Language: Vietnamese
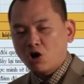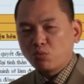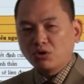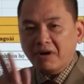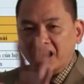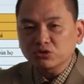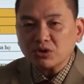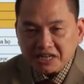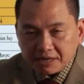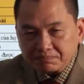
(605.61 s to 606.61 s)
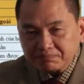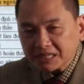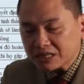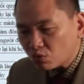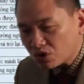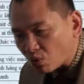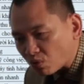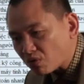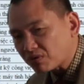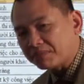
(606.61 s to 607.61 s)
Ông muốn mở doanh nghiệp, đích cuối cùng
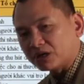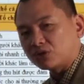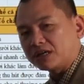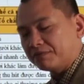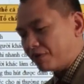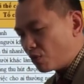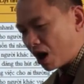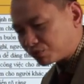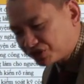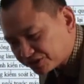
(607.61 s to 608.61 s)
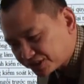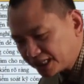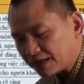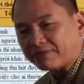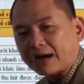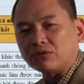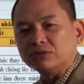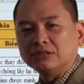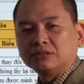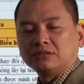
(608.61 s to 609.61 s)
của ông là mở doanh nghiệp, và ông học trực diện vào
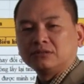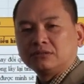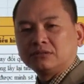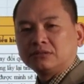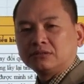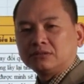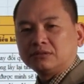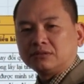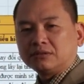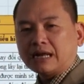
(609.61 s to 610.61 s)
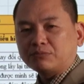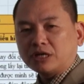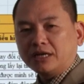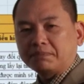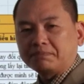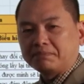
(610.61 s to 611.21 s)
làm doanh nghiệp,